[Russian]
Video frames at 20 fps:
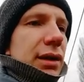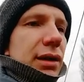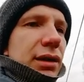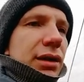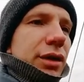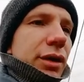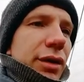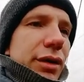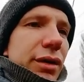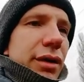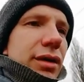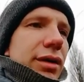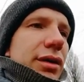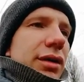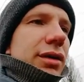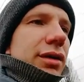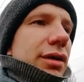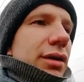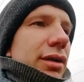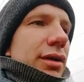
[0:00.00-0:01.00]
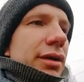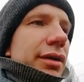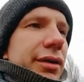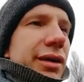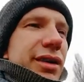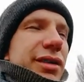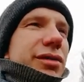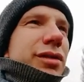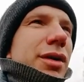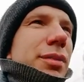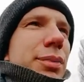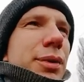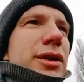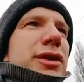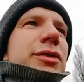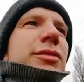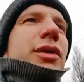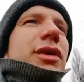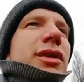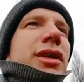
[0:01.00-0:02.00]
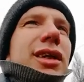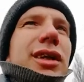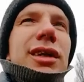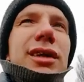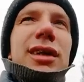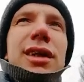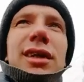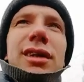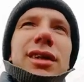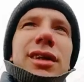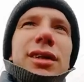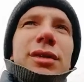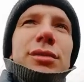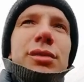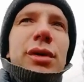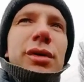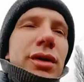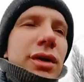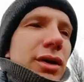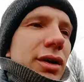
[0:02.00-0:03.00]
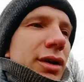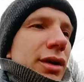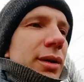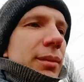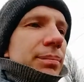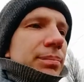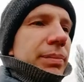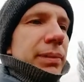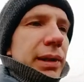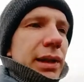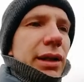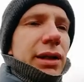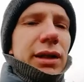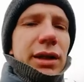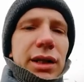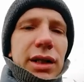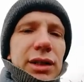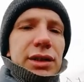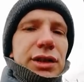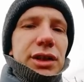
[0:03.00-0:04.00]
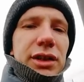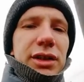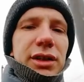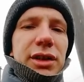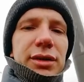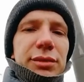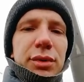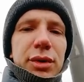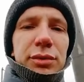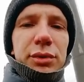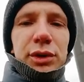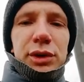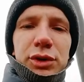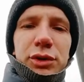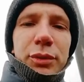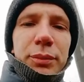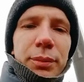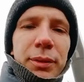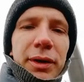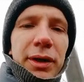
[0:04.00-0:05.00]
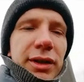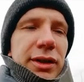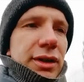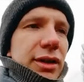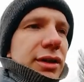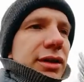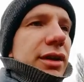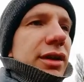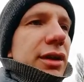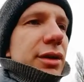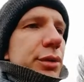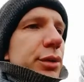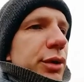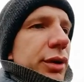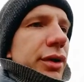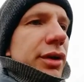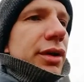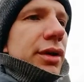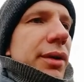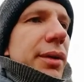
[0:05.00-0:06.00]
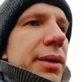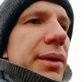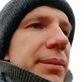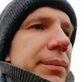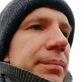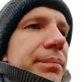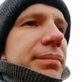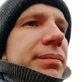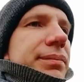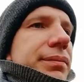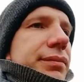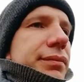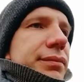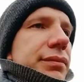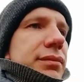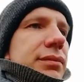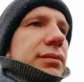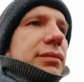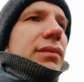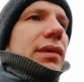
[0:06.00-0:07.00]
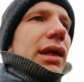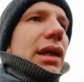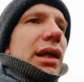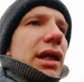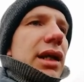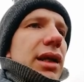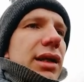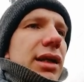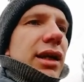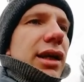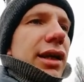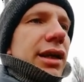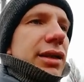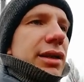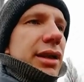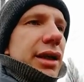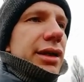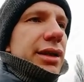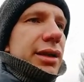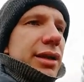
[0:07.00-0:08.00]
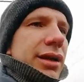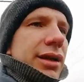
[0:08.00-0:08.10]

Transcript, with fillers: Но вы посмотрите на его речи, на его выступления, на его какие-то